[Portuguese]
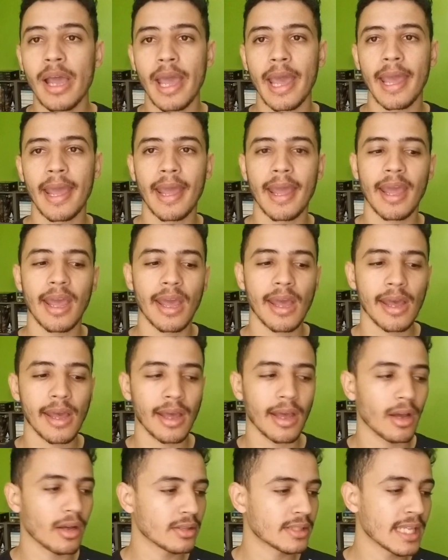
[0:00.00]

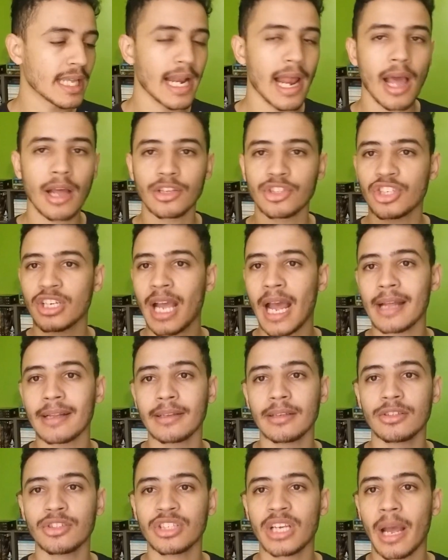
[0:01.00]
é, sei lá, de, ca
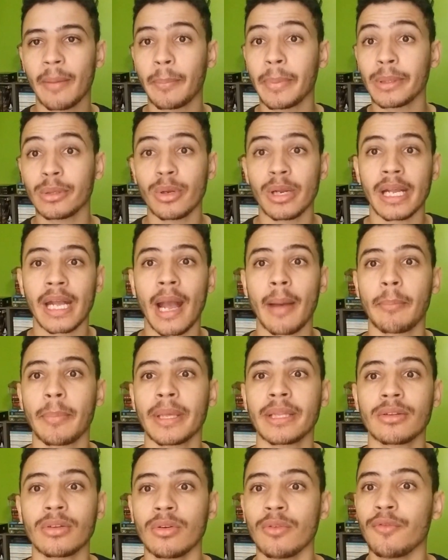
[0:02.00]
de capítulo em
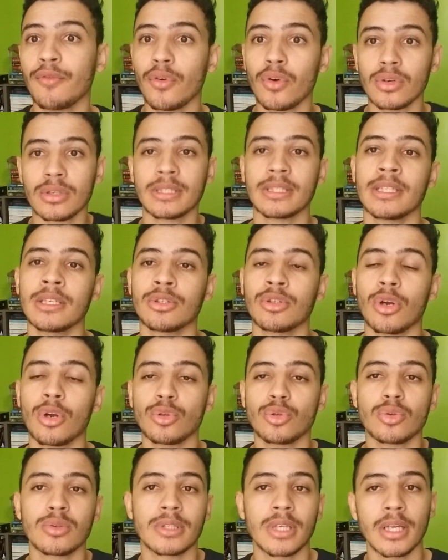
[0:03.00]
capítulo fosse
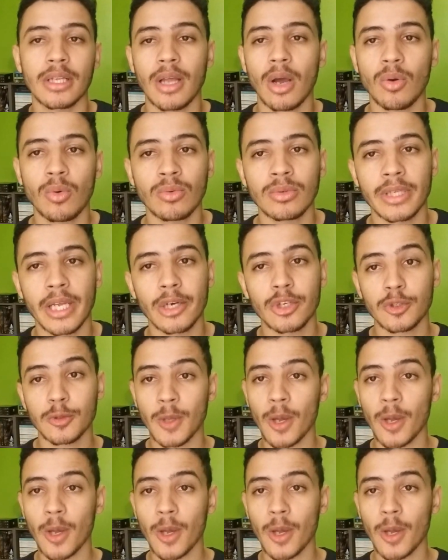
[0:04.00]
introduzido algum deus,